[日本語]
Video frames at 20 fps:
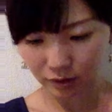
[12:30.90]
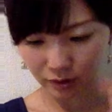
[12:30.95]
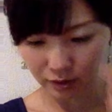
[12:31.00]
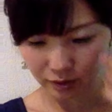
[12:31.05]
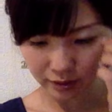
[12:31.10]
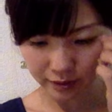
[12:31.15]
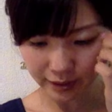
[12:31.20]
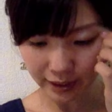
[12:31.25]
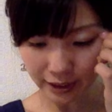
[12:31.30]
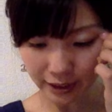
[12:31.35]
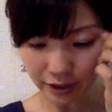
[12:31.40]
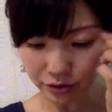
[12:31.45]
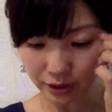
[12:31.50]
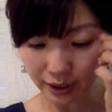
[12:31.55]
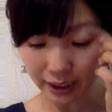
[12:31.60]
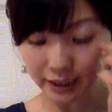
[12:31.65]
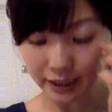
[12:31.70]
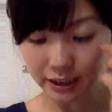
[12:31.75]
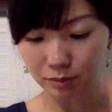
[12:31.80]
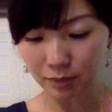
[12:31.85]
さんじゅう
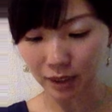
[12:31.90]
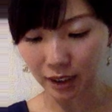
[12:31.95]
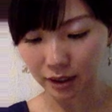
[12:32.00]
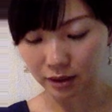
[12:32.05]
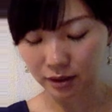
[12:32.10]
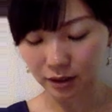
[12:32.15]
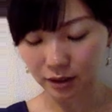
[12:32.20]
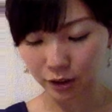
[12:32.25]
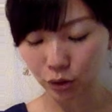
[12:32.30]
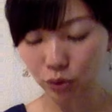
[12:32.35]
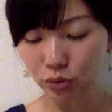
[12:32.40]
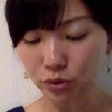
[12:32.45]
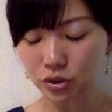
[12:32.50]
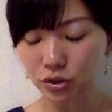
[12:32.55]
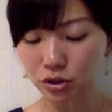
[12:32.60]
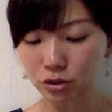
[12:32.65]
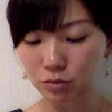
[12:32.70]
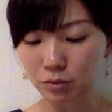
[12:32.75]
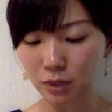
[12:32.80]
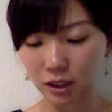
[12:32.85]
はちまん、よん
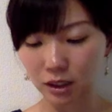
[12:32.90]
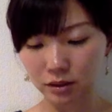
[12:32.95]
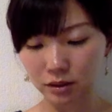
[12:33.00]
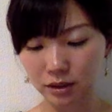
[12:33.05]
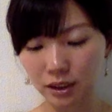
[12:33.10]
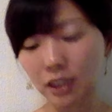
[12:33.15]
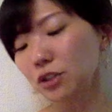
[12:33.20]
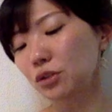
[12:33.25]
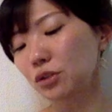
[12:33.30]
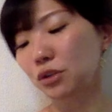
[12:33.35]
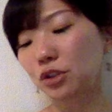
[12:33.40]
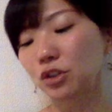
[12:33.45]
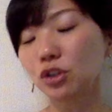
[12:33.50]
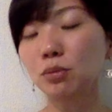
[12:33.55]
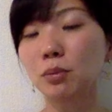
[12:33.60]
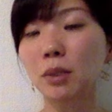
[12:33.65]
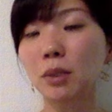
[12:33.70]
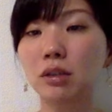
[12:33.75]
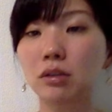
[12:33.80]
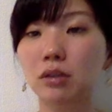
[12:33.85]
じゅうまん、さんじゅうきゅう
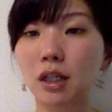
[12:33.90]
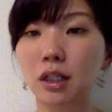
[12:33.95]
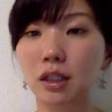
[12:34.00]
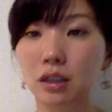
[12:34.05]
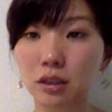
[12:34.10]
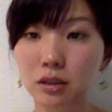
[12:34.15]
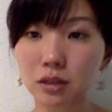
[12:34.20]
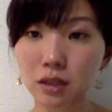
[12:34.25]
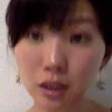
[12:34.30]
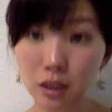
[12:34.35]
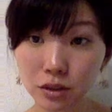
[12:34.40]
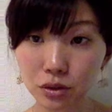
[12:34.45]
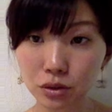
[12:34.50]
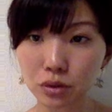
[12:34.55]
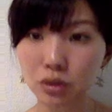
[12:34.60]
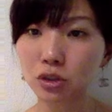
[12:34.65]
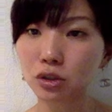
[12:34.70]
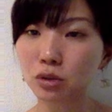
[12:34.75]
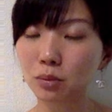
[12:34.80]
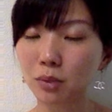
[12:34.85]
まんぐらいか、さんじゅう
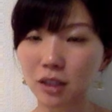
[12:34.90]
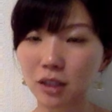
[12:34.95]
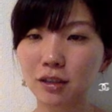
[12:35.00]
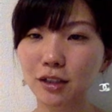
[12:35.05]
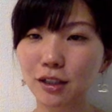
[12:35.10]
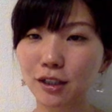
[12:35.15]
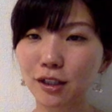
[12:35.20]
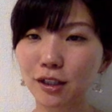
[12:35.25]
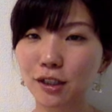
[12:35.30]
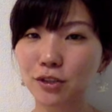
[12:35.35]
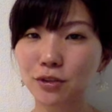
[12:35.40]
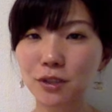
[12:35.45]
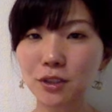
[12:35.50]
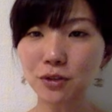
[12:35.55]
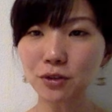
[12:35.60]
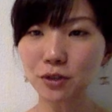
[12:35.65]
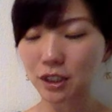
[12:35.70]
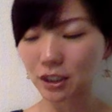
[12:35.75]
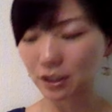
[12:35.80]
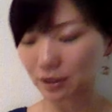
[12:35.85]
きゅうまん、
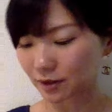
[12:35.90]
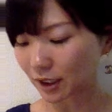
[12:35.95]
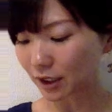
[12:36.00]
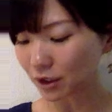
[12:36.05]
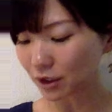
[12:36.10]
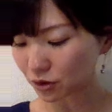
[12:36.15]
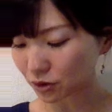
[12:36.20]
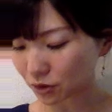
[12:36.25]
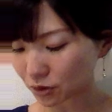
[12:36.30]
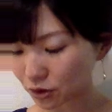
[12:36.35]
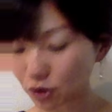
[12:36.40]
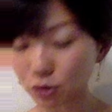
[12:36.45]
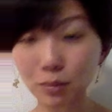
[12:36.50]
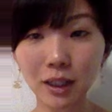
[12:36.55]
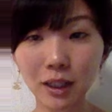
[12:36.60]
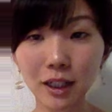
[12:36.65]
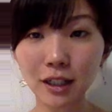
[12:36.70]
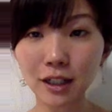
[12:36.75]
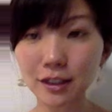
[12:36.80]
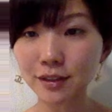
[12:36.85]
月々にさんじゅうきゅう
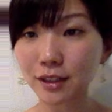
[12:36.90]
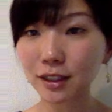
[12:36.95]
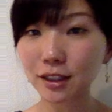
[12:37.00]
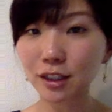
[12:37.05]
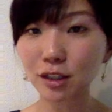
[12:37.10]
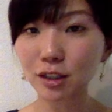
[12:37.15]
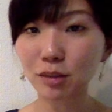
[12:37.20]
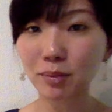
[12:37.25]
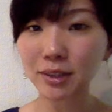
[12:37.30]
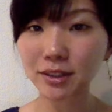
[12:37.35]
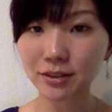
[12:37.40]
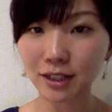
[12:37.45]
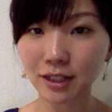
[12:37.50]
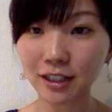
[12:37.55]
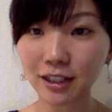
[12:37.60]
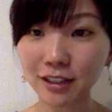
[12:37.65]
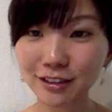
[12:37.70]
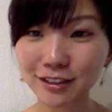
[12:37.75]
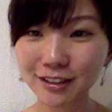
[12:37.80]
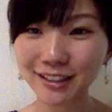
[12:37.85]
まん稼げてます
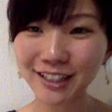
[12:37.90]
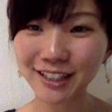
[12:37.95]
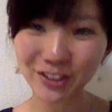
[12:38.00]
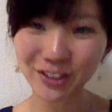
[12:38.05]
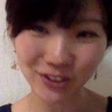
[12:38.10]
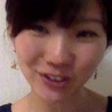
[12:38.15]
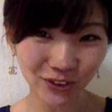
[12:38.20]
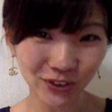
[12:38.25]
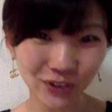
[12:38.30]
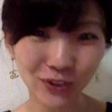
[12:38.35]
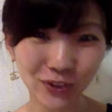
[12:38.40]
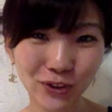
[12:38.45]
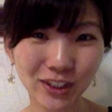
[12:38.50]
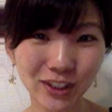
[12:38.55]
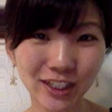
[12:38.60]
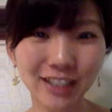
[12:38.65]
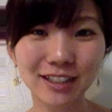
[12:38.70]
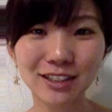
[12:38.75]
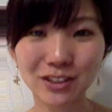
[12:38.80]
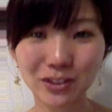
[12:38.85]
かっていうところ
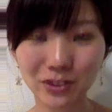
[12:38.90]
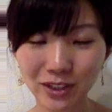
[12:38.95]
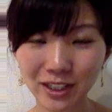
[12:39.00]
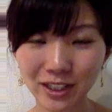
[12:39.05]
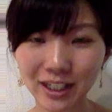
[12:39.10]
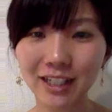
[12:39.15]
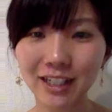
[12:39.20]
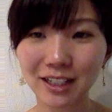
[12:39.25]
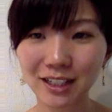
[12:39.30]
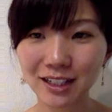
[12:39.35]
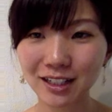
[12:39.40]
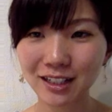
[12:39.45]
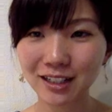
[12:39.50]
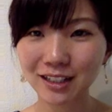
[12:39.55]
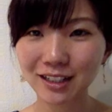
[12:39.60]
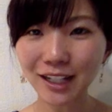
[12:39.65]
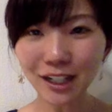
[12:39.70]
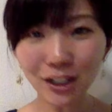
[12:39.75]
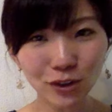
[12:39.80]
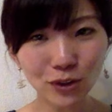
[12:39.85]
なんですよね。
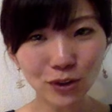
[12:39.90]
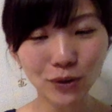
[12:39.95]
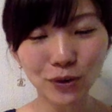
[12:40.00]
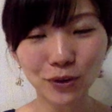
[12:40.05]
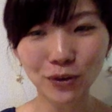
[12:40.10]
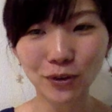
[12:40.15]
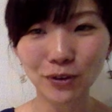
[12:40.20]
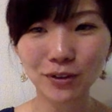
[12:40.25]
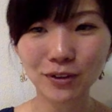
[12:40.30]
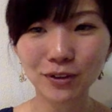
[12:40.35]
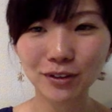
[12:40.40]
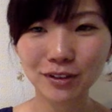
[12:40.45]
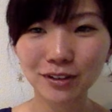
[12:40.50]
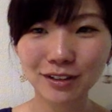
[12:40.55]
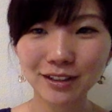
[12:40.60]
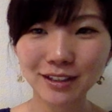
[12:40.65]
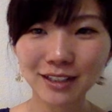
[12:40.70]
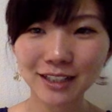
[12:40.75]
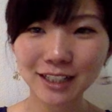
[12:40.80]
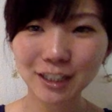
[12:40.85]
結構
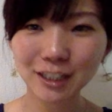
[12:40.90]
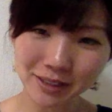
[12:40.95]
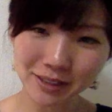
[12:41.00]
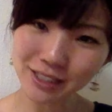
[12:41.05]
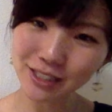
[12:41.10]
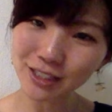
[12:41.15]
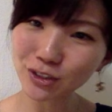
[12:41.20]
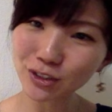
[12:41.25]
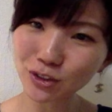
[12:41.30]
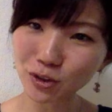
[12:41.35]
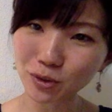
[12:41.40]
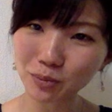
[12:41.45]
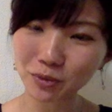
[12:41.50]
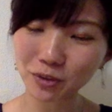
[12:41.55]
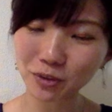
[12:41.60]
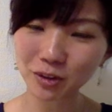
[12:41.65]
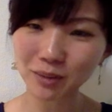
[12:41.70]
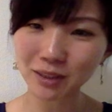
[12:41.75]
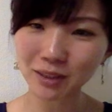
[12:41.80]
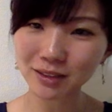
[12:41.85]
厳しいと
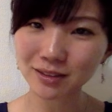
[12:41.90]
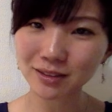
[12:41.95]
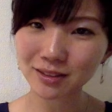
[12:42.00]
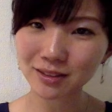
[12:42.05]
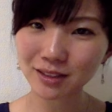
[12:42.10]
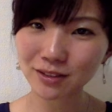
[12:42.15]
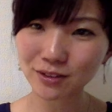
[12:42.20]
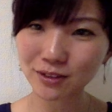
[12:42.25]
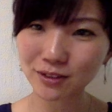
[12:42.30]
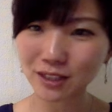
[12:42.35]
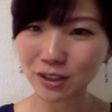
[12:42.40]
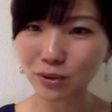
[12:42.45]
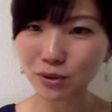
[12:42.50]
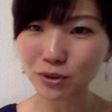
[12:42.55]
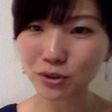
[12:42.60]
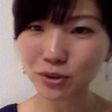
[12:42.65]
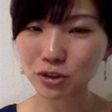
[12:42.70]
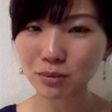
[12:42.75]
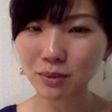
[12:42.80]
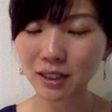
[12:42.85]
思います。月よ
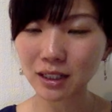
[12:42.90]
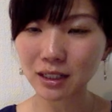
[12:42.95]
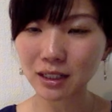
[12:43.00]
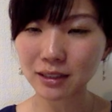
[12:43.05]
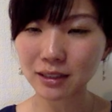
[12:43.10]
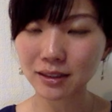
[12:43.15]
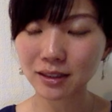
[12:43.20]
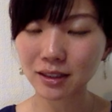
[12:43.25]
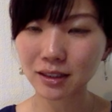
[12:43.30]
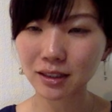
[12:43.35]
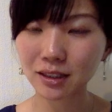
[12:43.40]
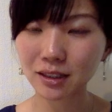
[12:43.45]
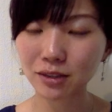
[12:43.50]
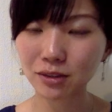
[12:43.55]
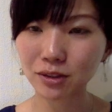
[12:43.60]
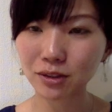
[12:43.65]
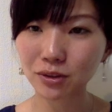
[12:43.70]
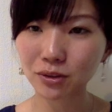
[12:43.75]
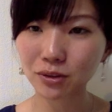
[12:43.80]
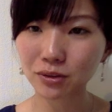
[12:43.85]
んじゅうまん稼げて
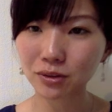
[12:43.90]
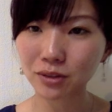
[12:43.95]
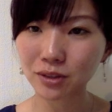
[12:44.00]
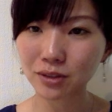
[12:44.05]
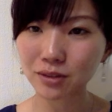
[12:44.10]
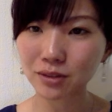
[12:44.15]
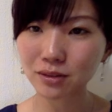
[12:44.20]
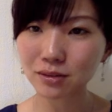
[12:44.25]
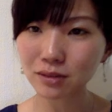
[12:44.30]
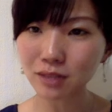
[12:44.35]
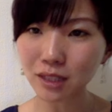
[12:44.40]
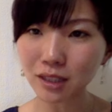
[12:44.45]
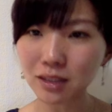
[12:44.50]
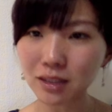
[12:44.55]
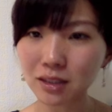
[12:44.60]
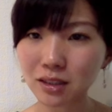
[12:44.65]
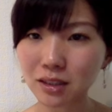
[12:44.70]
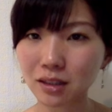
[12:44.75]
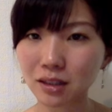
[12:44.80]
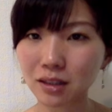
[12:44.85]
る人って少ないん
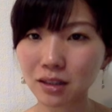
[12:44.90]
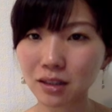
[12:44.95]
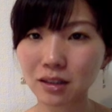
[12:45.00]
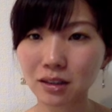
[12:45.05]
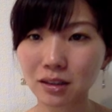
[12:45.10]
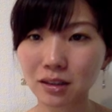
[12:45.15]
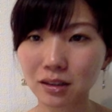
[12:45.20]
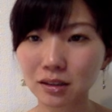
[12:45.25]
じゃないかなっ